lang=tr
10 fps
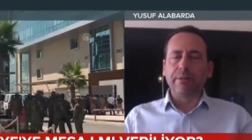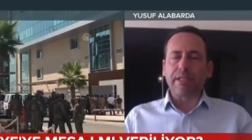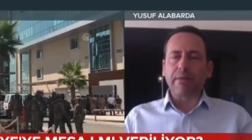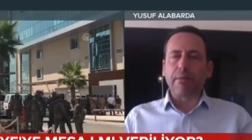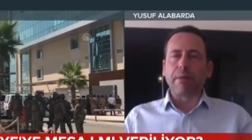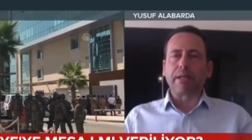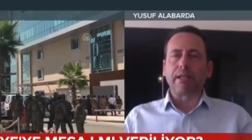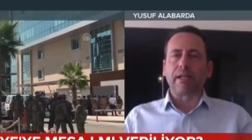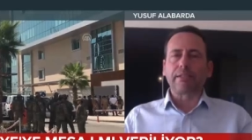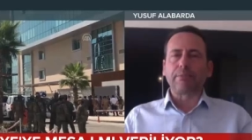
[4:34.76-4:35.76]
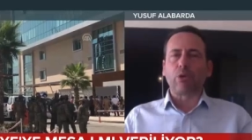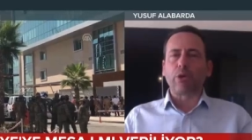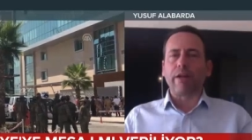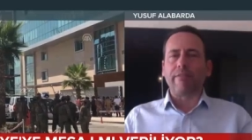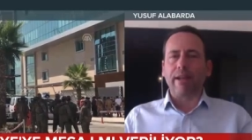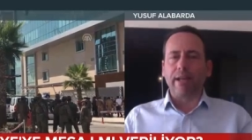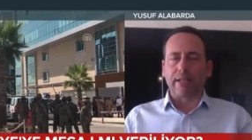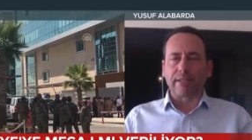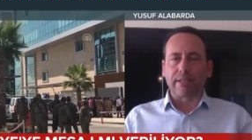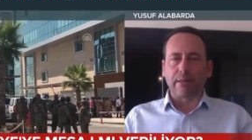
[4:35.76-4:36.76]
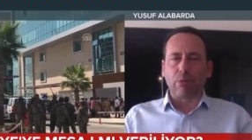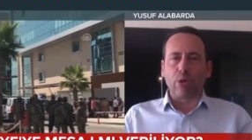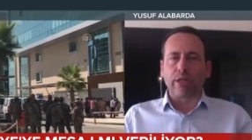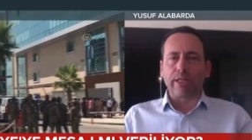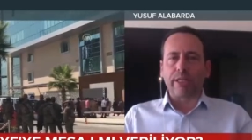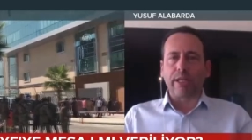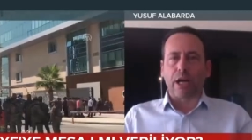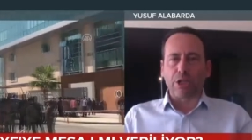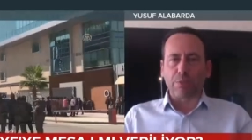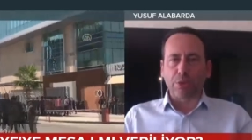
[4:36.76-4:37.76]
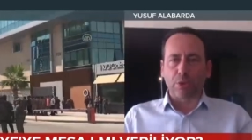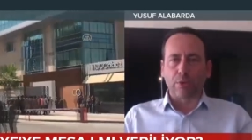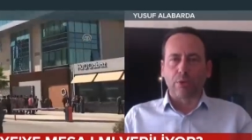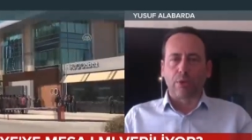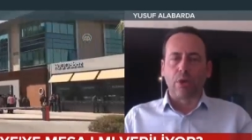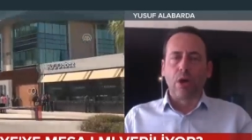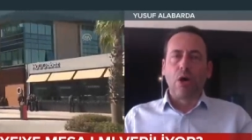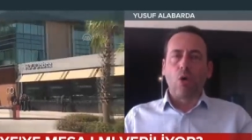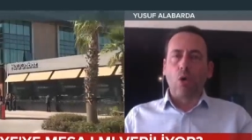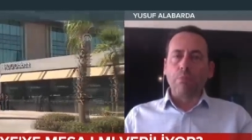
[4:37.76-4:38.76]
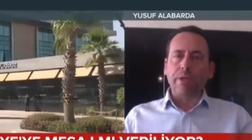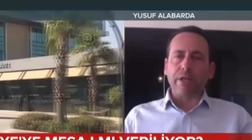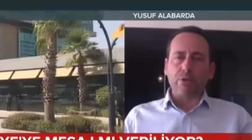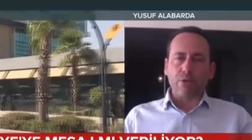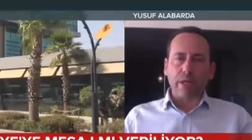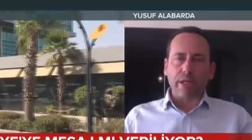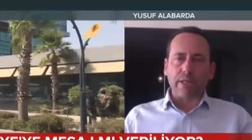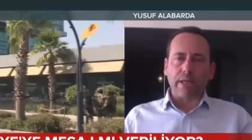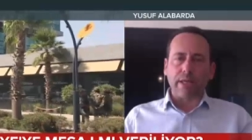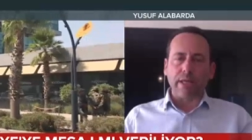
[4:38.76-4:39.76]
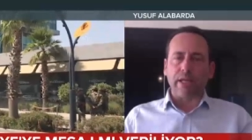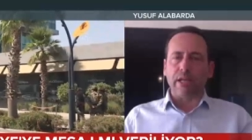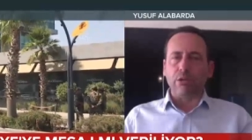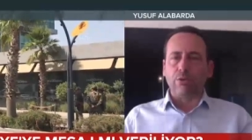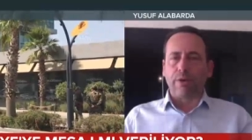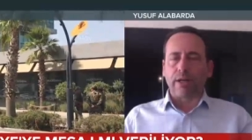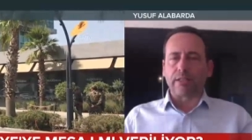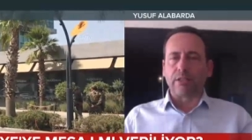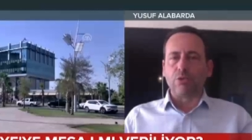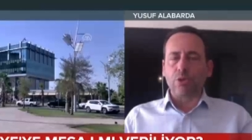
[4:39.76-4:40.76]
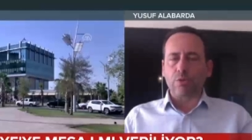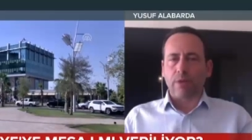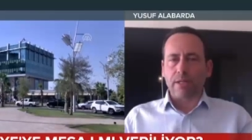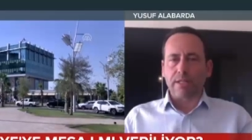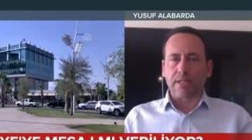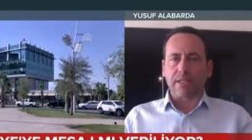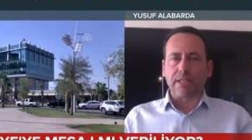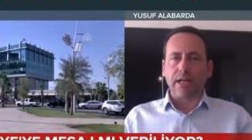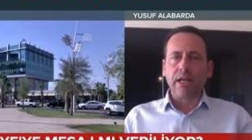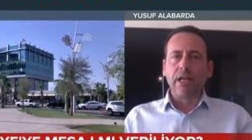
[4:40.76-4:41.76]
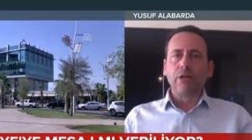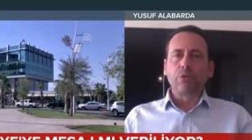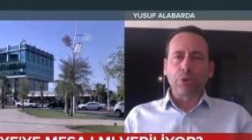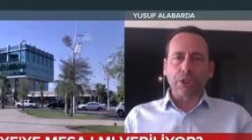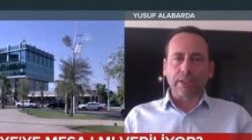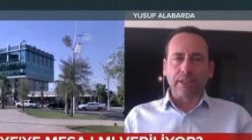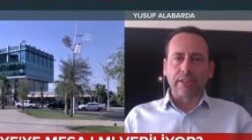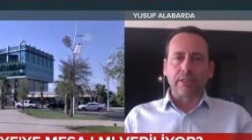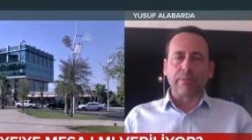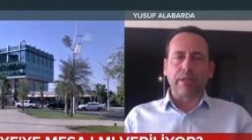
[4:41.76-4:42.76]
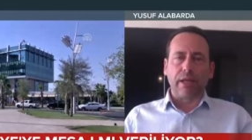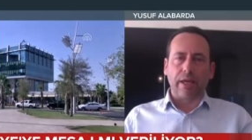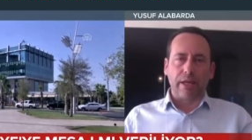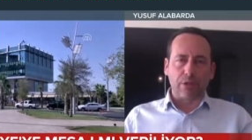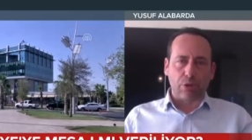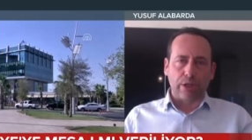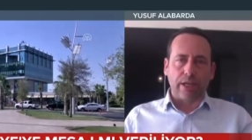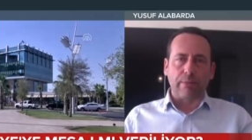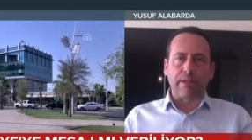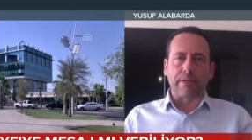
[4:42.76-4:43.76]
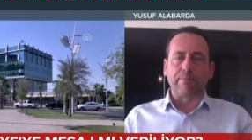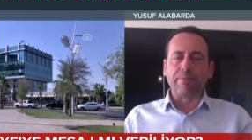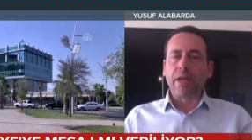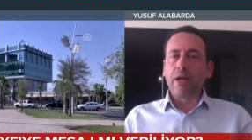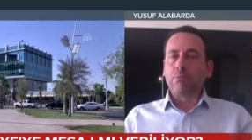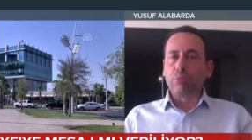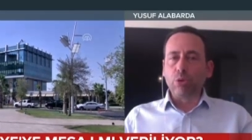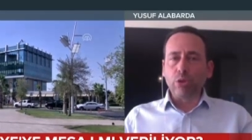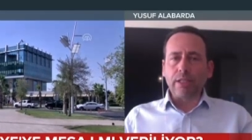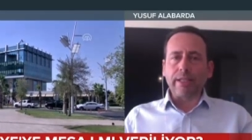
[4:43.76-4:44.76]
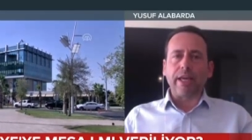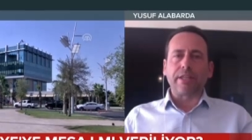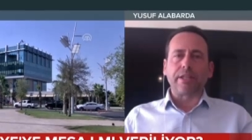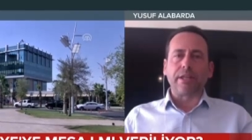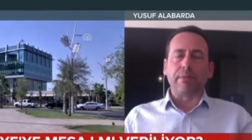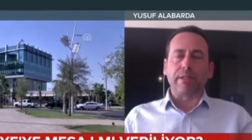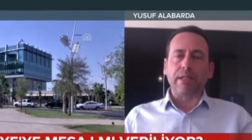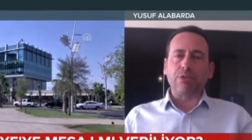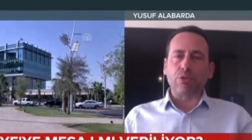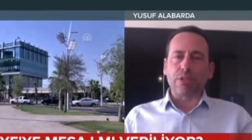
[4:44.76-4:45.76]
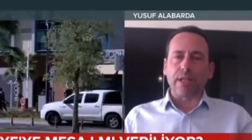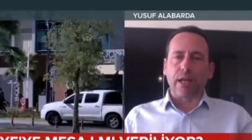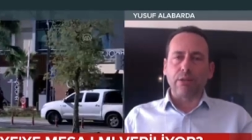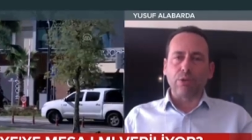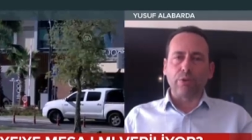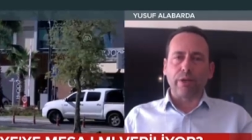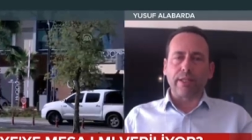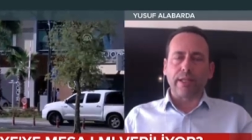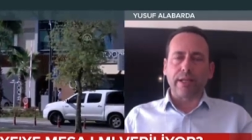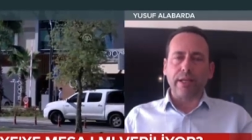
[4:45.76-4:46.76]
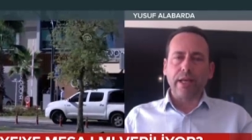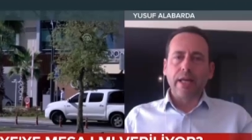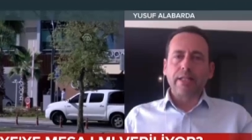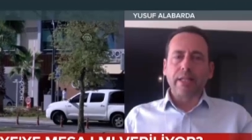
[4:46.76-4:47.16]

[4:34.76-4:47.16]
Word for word: limitlememek lazım. Onun evveliyatında bölgedeki açmış olduğu 11'in üzerindeki irili ufaklı üst vasıtasıyla kuşatıldığını e, söyleyebilirim. Hı hı hı. Bununla da yetinilmedi. Türk Silahlı Kuvvetleri